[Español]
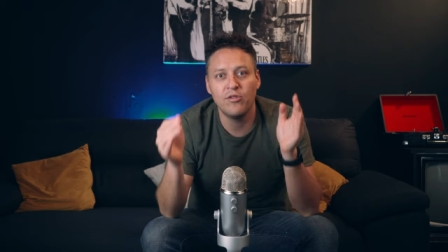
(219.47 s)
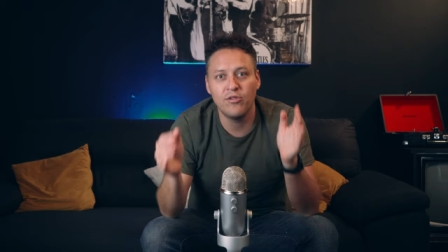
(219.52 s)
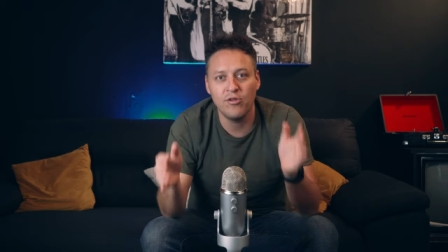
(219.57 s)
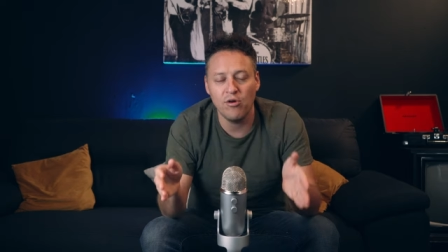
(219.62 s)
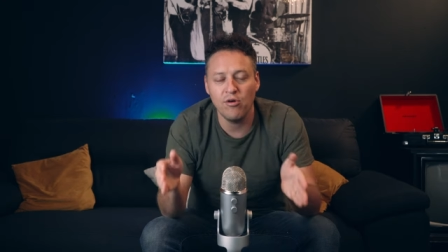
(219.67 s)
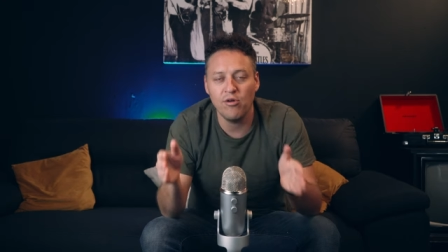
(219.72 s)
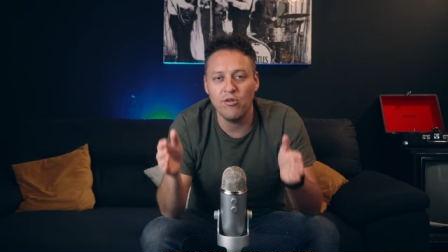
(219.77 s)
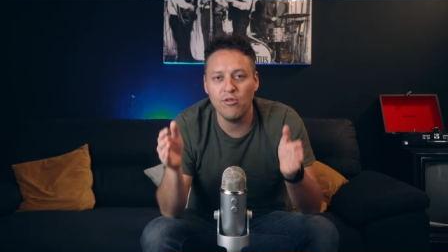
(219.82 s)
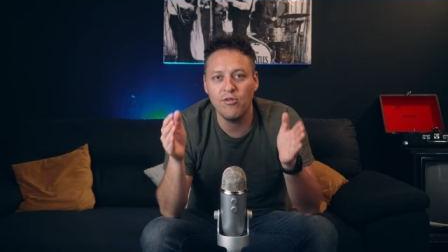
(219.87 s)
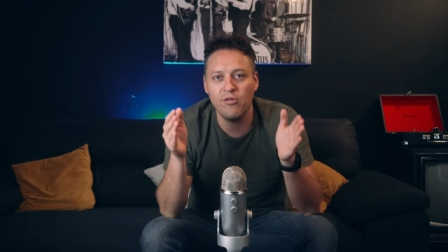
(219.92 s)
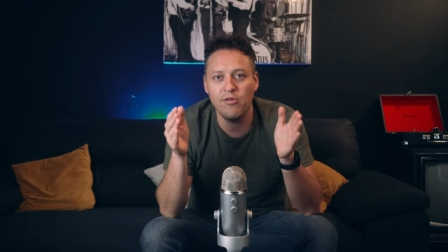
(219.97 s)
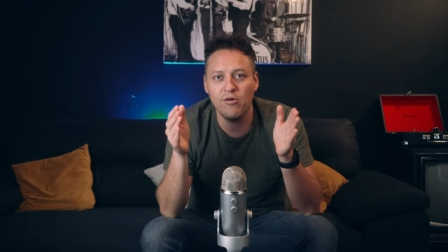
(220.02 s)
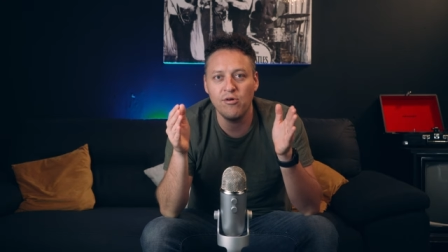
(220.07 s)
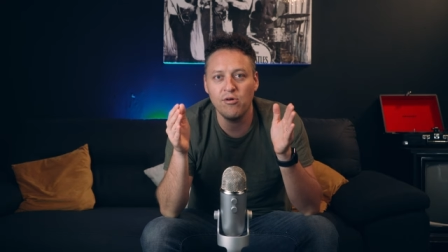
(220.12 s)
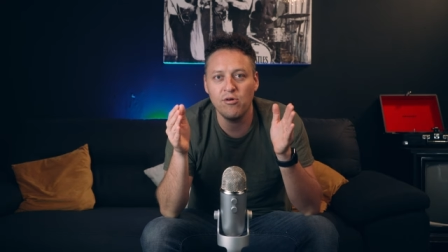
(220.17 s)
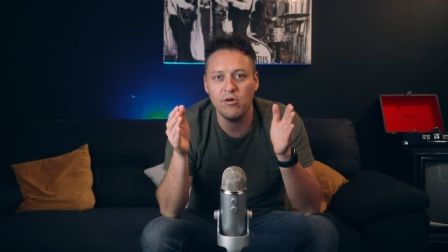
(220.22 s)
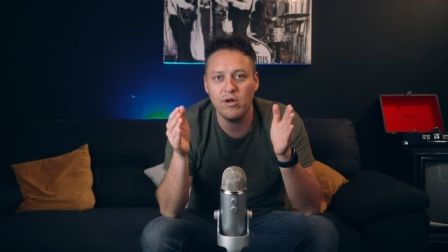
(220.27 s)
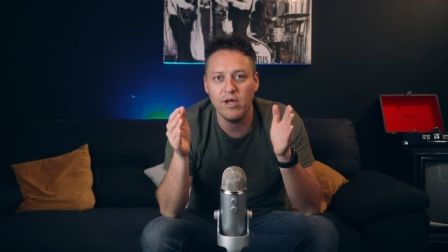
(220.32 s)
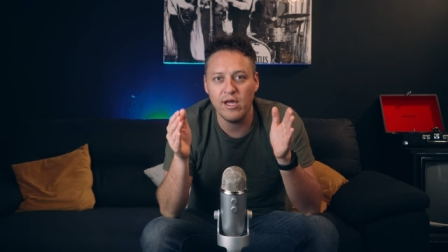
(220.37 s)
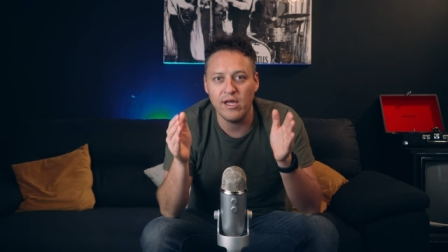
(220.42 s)

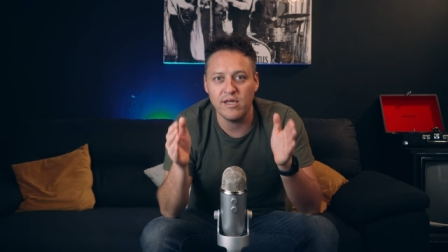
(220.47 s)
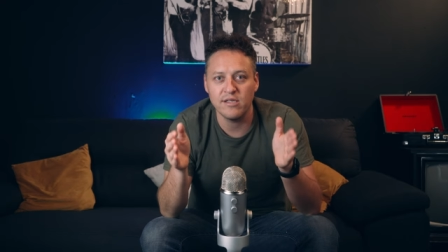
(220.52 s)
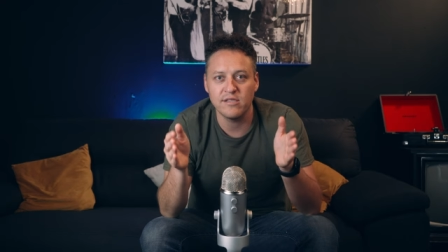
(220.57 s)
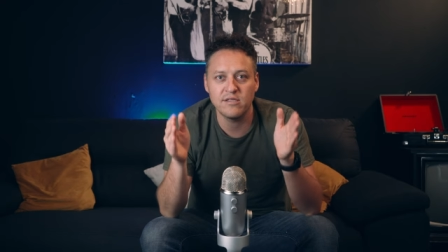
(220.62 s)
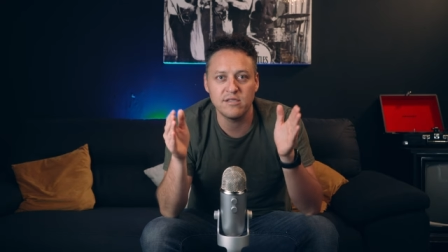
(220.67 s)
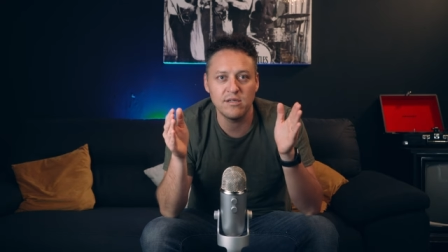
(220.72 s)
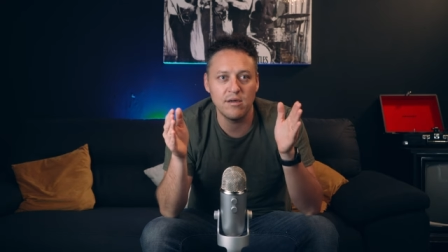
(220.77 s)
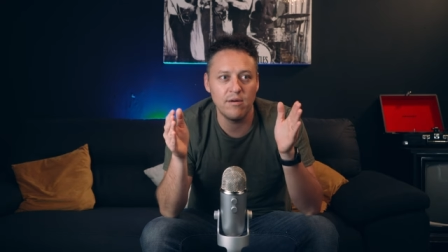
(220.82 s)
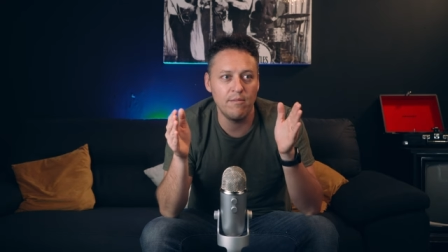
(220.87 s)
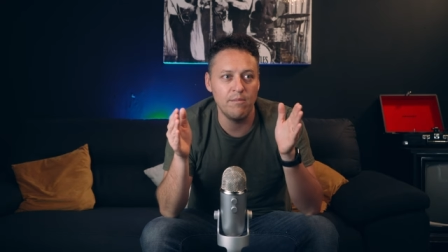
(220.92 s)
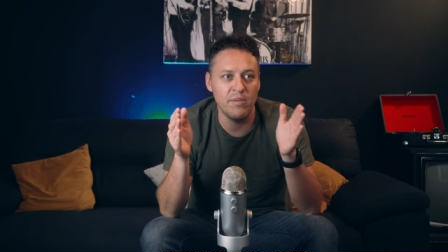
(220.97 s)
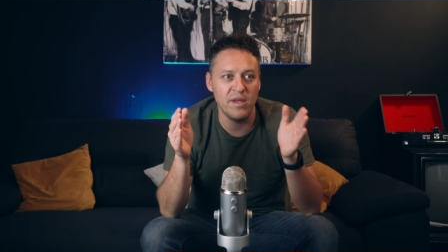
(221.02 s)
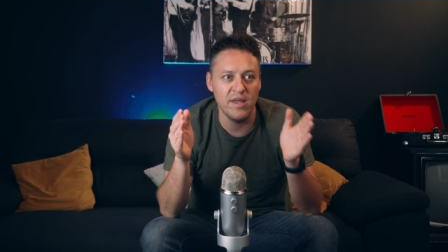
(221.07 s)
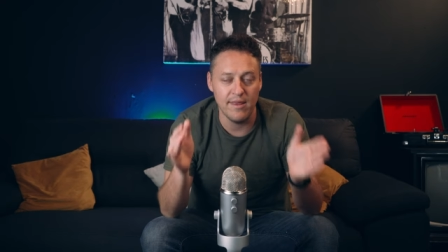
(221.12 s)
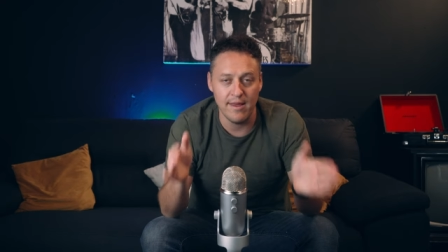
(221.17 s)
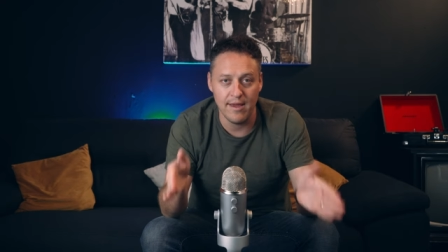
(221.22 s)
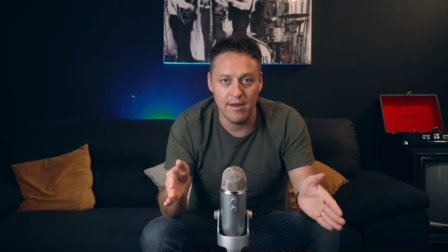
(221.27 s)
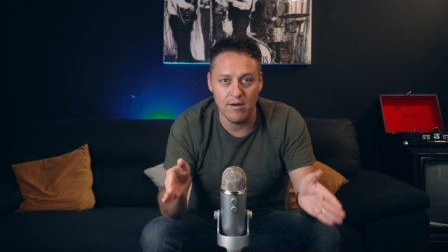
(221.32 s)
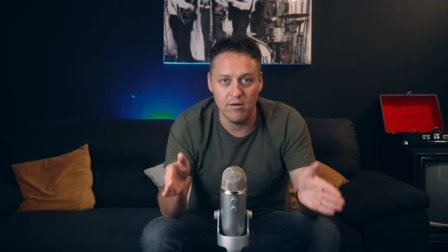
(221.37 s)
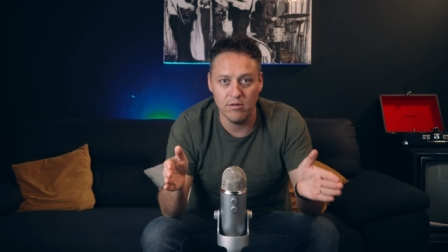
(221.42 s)
todo es
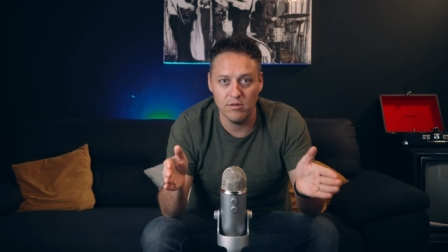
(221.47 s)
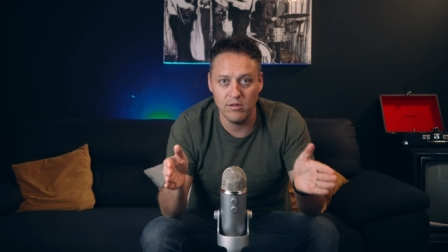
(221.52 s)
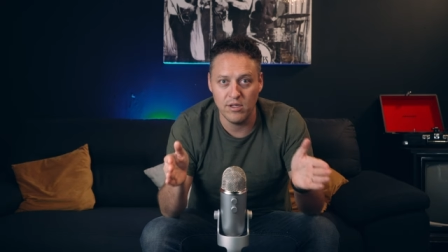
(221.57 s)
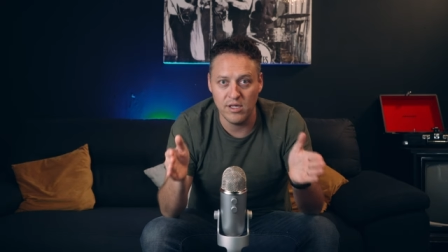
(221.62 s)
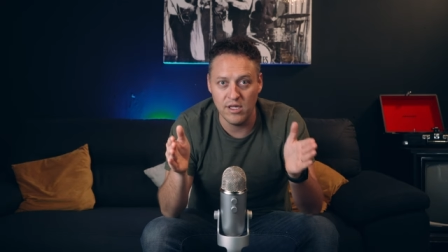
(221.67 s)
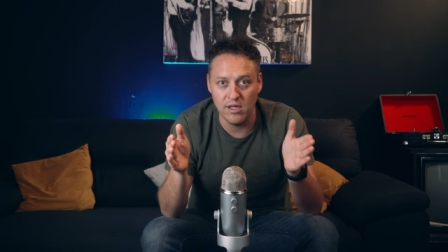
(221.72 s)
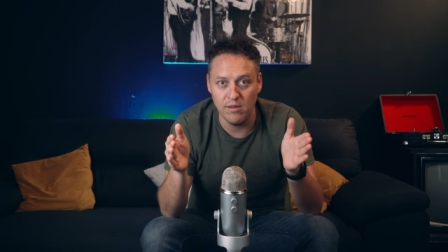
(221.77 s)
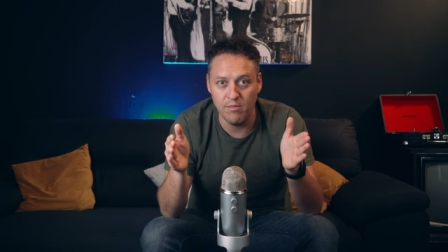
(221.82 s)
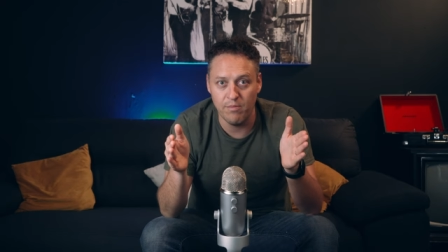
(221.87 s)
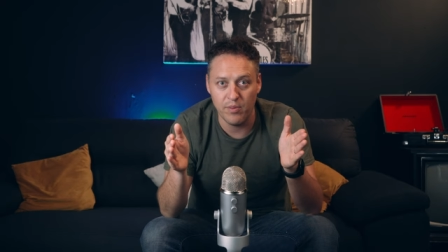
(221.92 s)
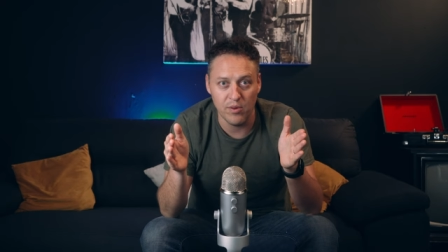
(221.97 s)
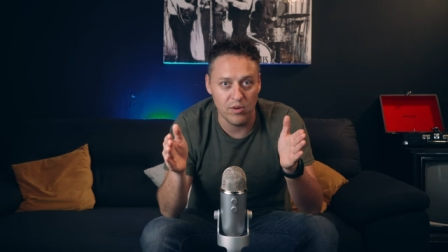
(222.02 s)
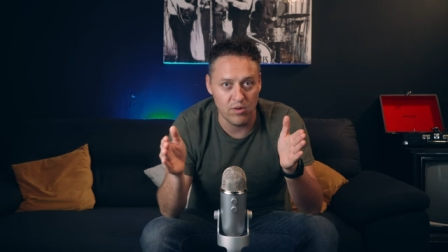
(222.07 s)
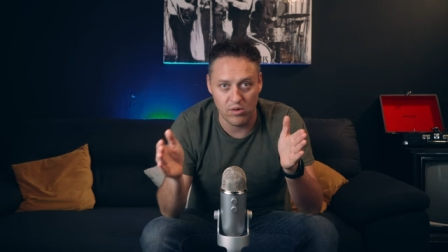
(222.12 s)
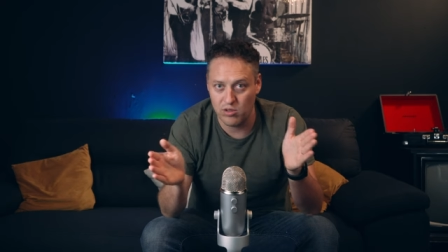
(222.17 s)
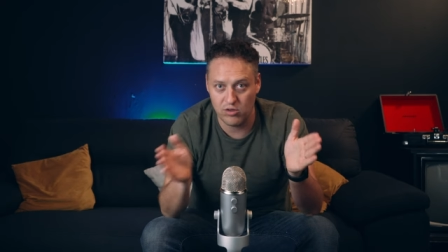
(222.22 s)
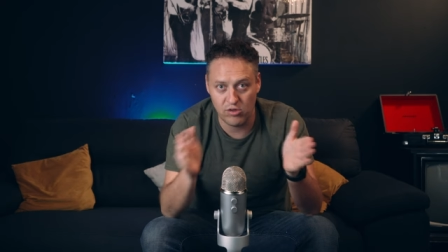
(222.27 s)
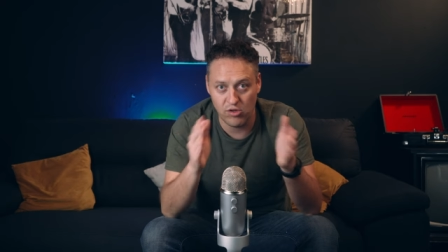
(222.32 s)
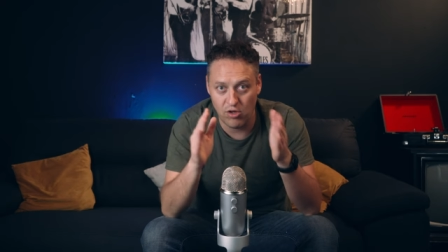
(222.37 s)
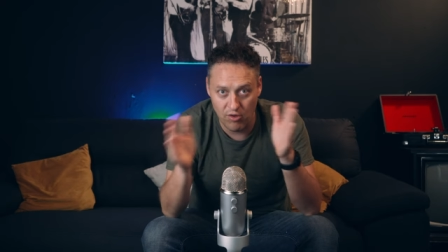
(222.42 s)
video y
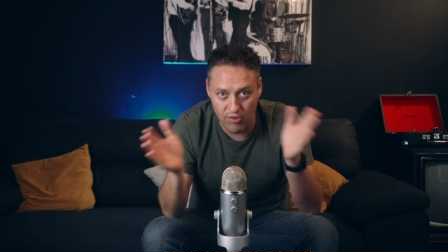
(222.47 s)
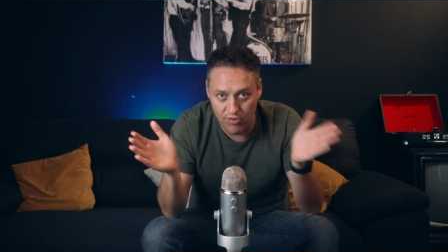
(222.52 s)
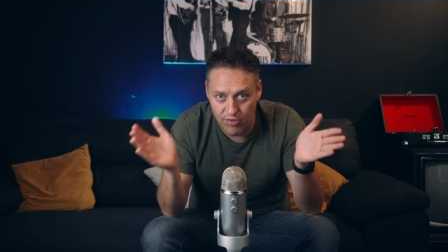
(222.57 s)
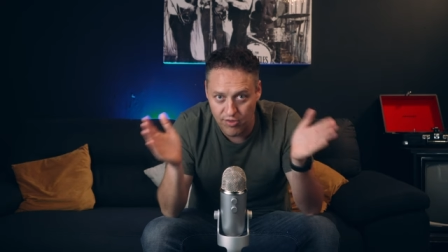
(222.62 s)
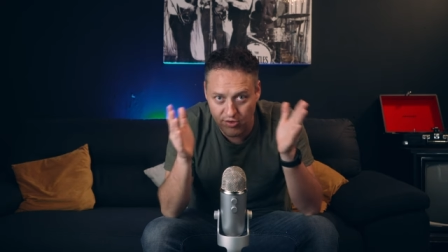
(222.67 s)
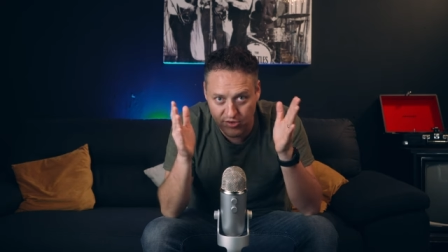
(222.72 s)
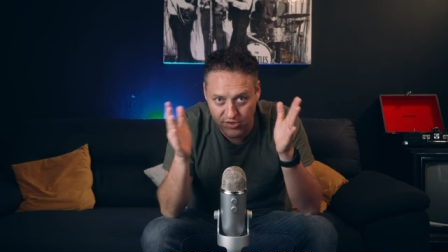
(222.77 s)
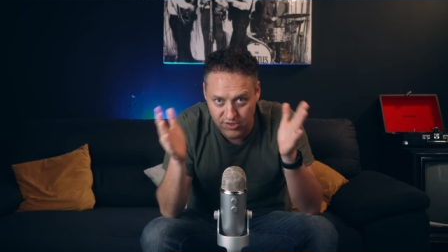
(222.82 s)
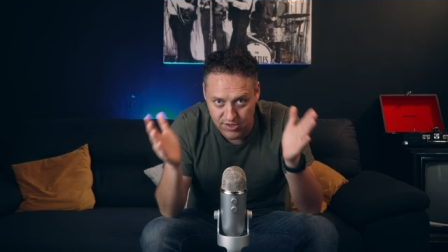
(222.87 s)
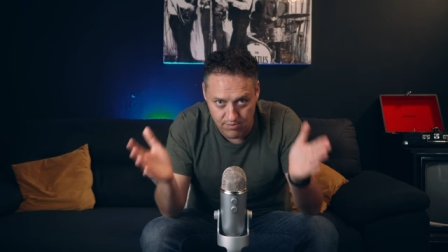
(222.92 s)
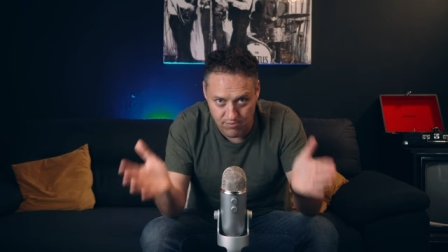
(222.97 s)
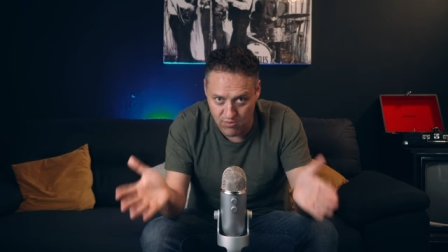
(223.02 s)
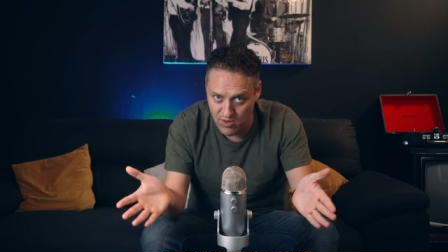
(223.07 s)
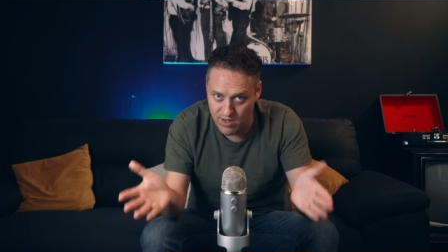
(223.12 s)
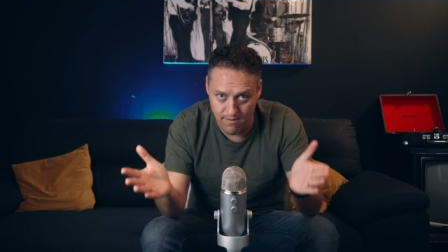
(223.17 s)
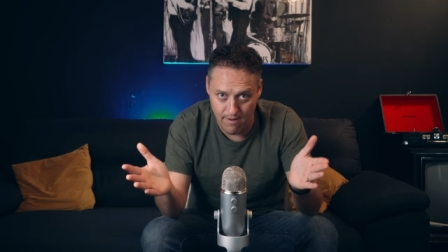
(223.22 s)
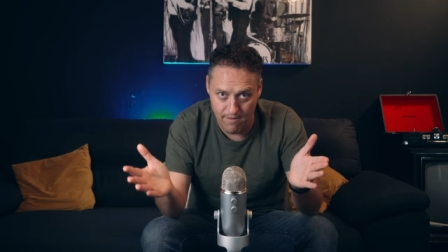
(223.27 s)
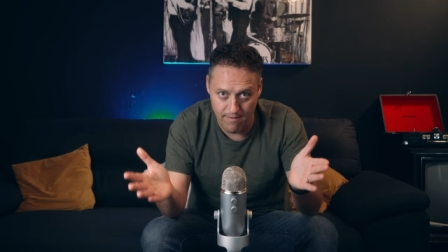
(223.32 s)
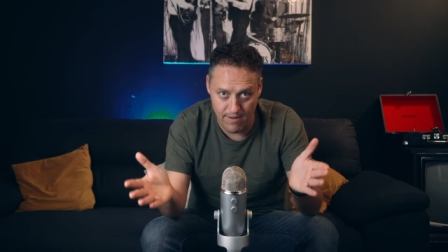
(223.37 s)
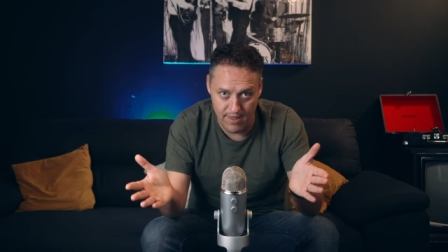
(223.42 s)
por todo se
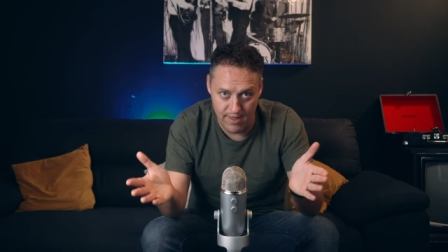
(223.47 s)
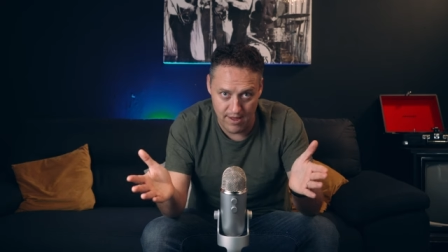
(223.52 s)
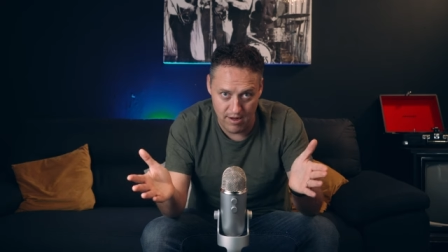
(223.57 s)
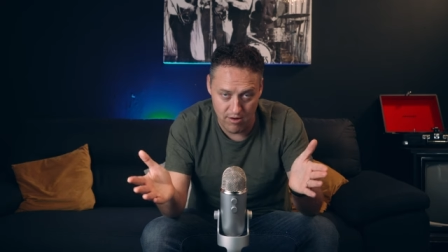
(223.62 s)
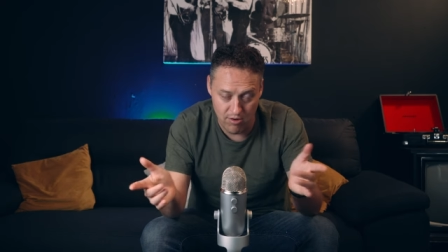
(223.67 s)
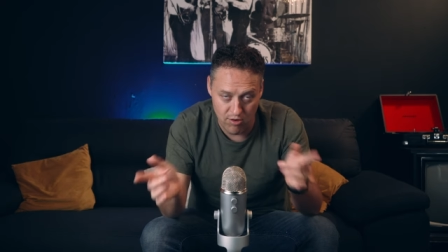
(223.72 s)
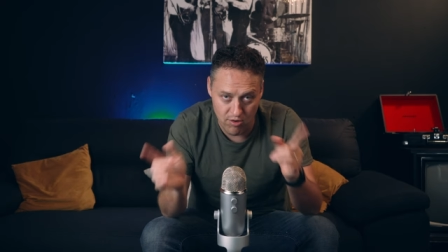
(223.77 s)
mueve video.